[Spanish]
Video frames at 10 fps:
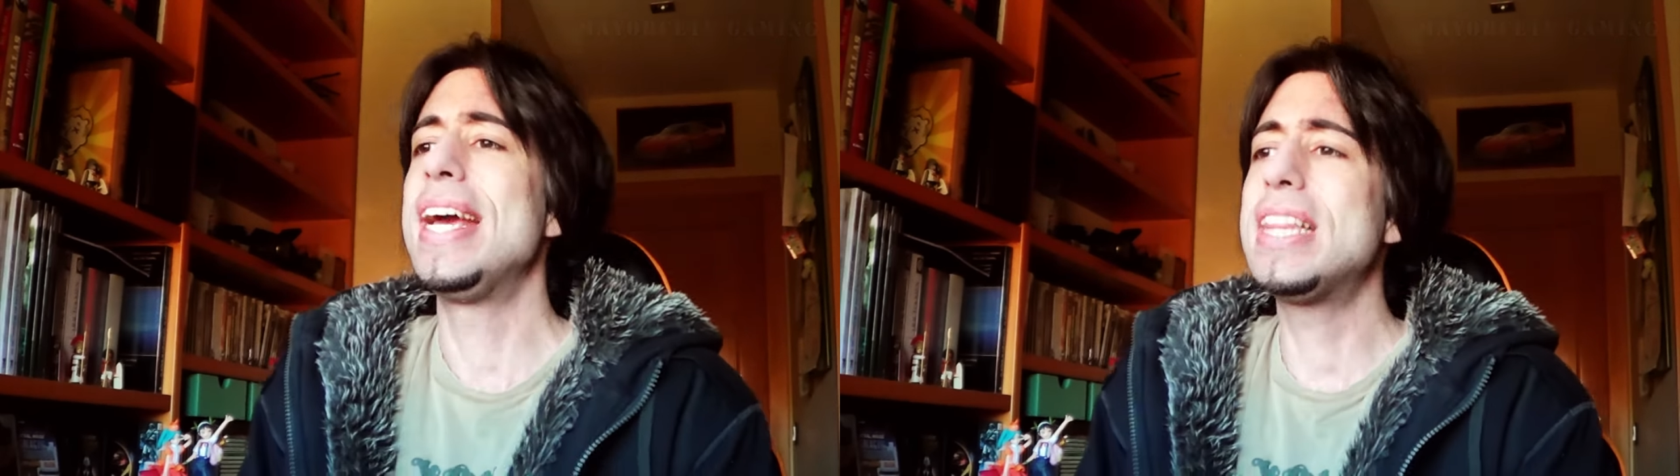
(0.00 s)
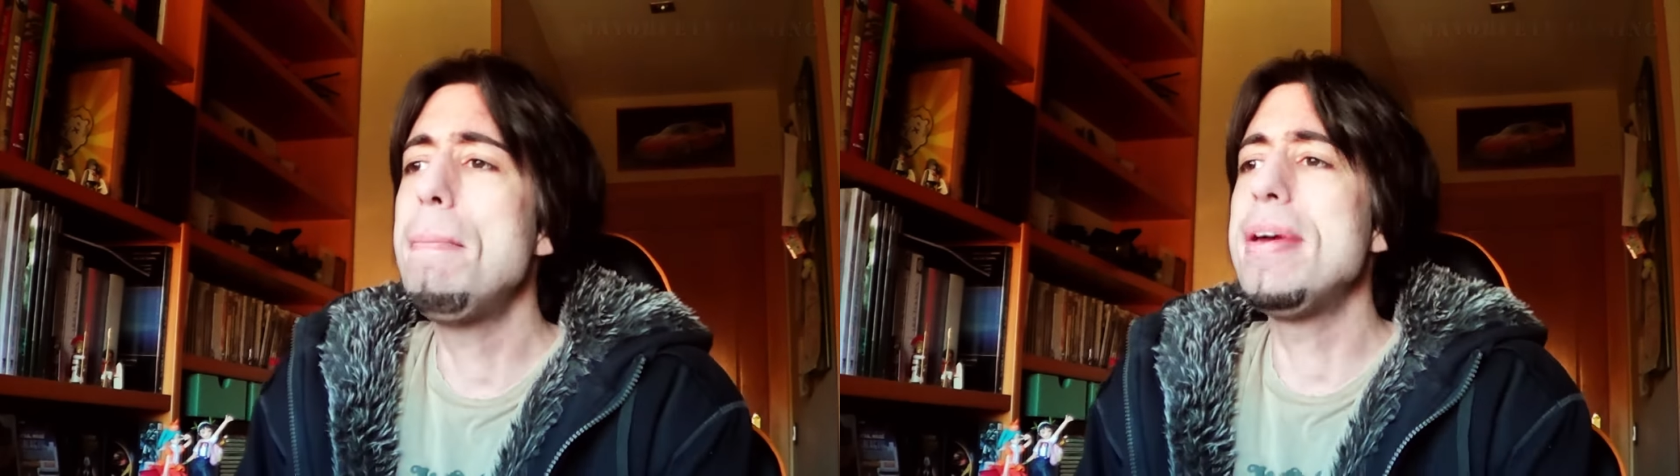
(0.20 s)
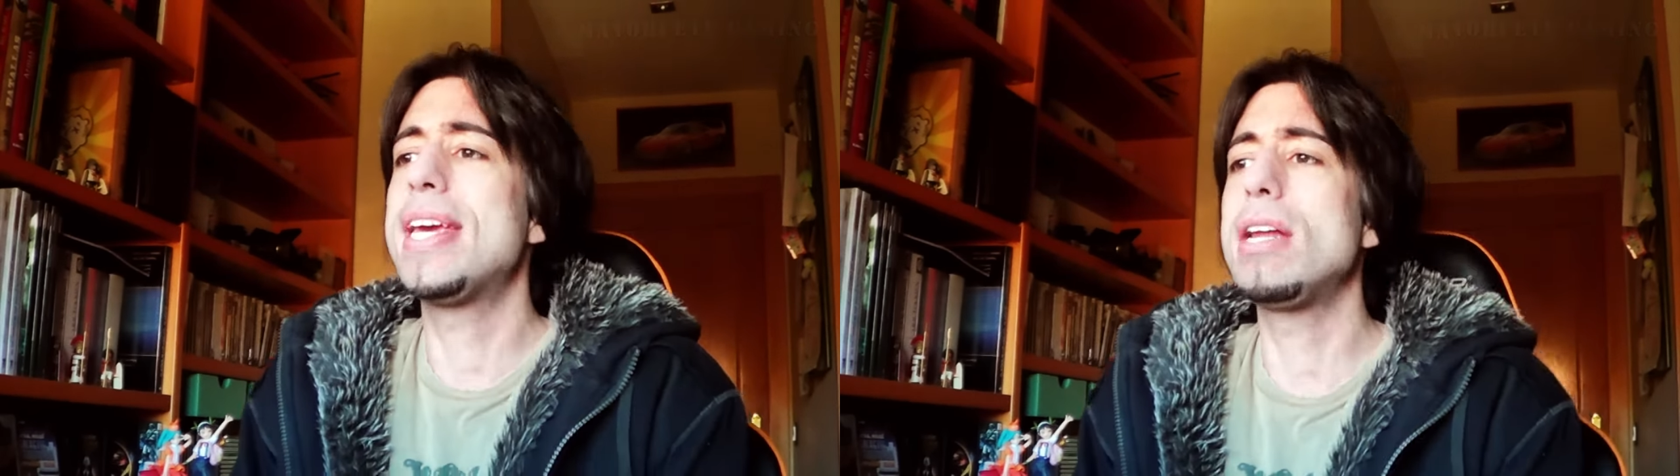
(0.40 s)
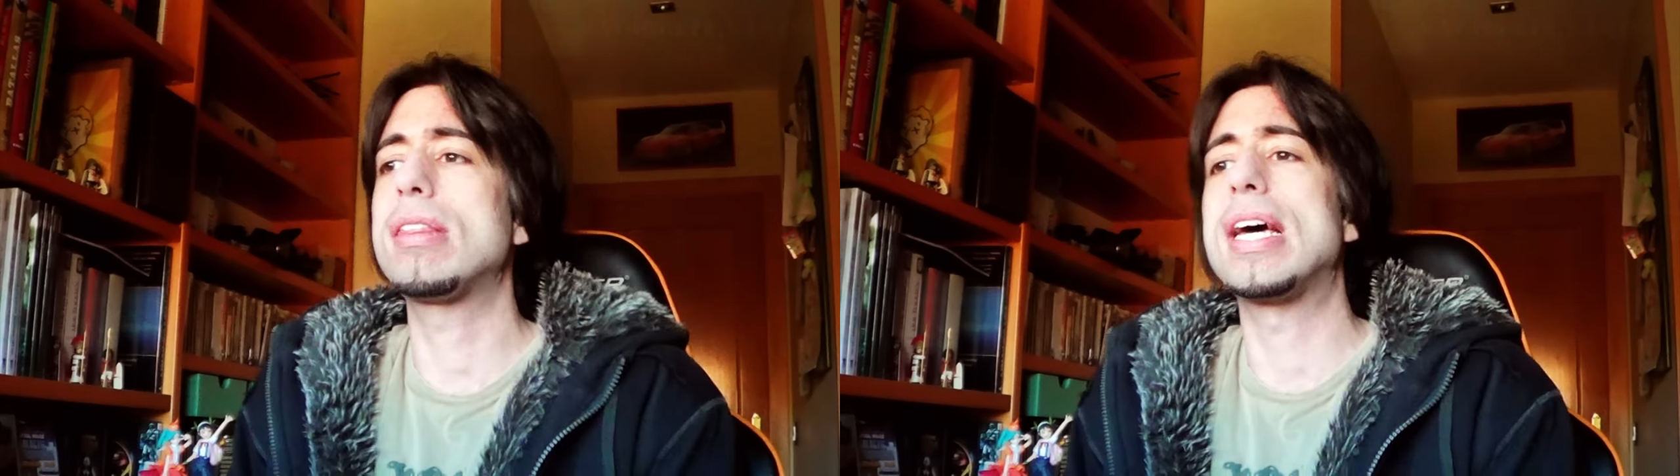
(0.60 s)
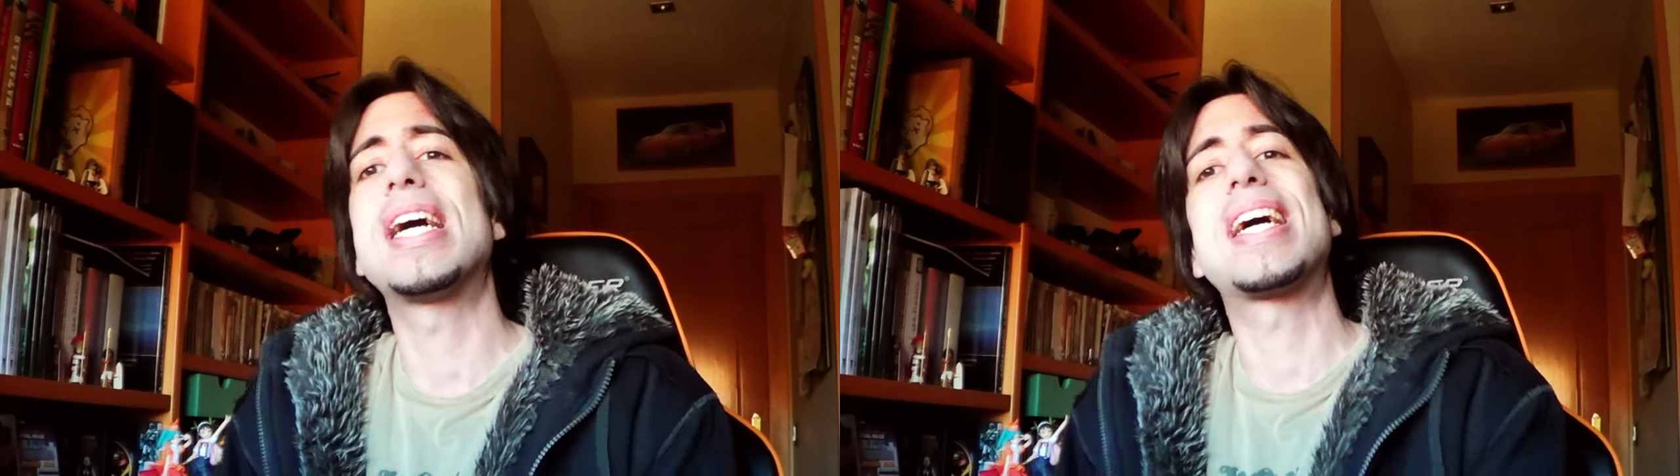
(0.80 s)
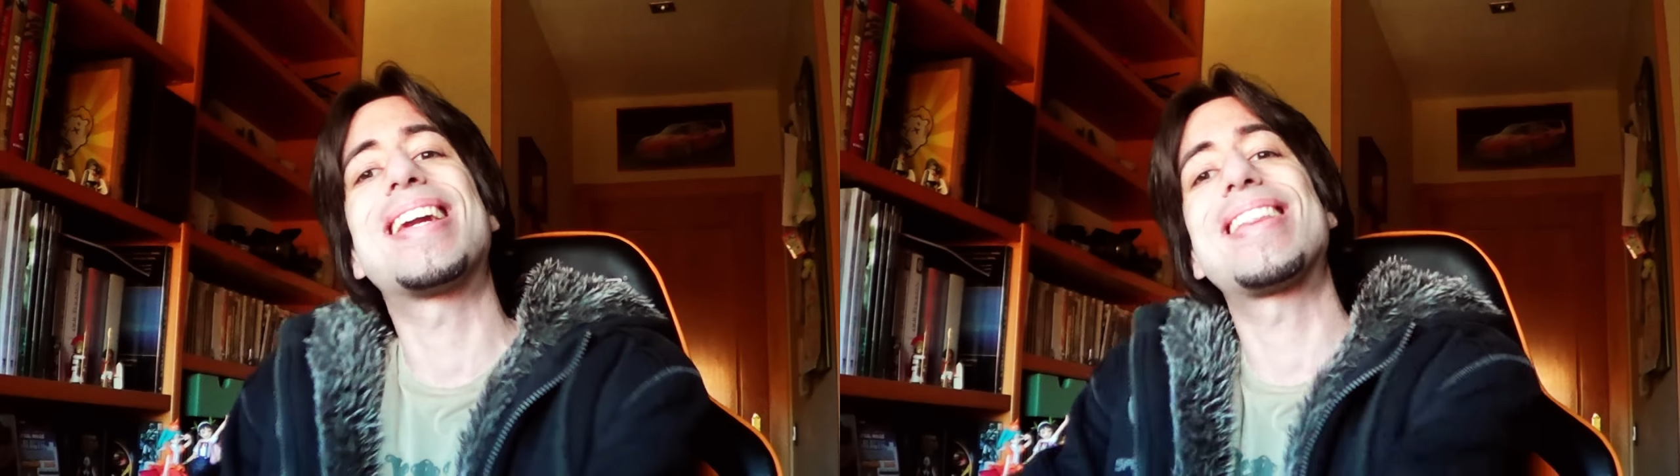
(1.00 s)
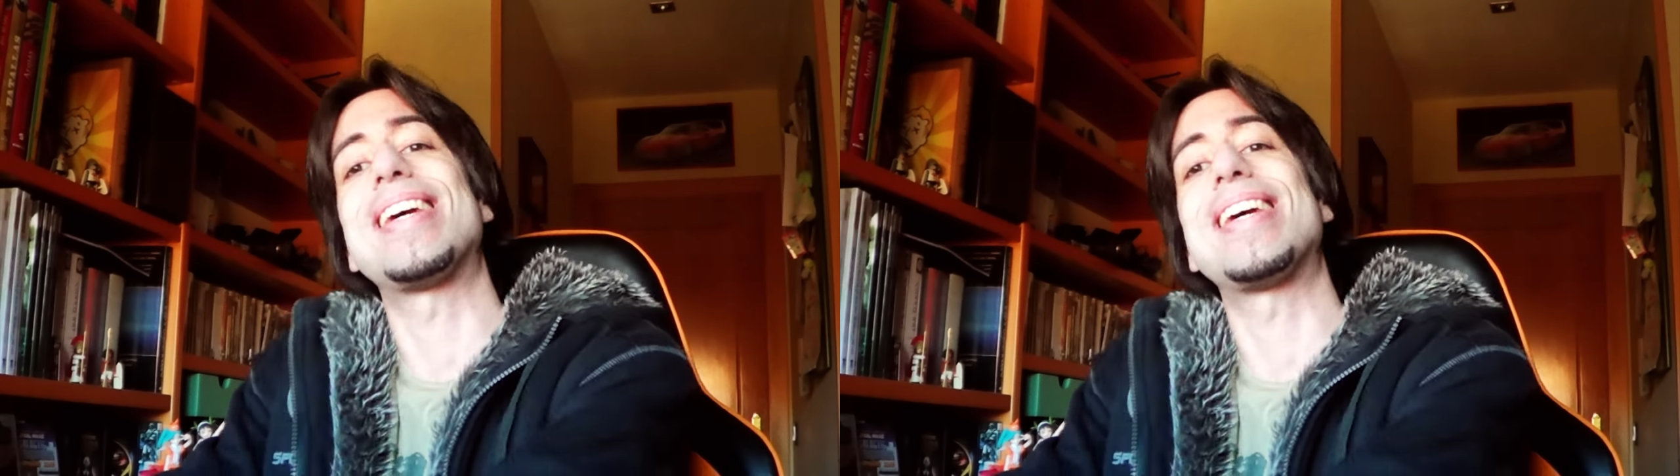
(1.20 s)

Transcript: y también quiero zanjar